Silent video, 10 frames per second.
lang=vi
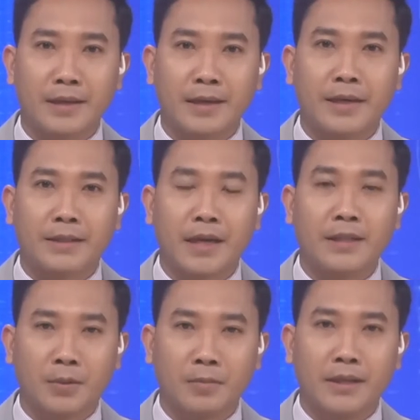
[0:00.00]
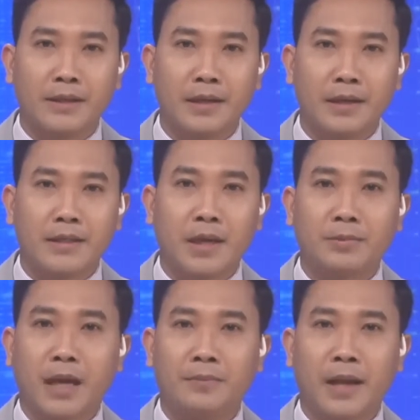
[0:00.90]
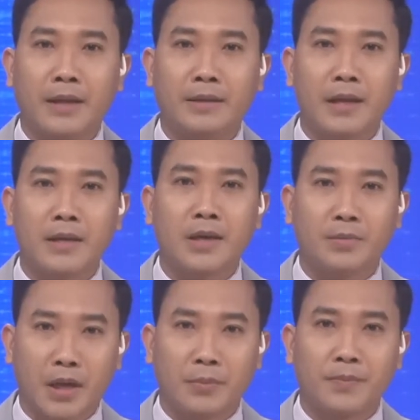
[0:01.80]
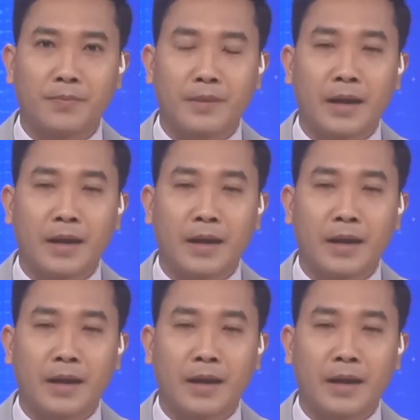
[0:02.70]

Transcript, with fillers: trị y tế thông minh, trọng tâm là y tế cộng đồng.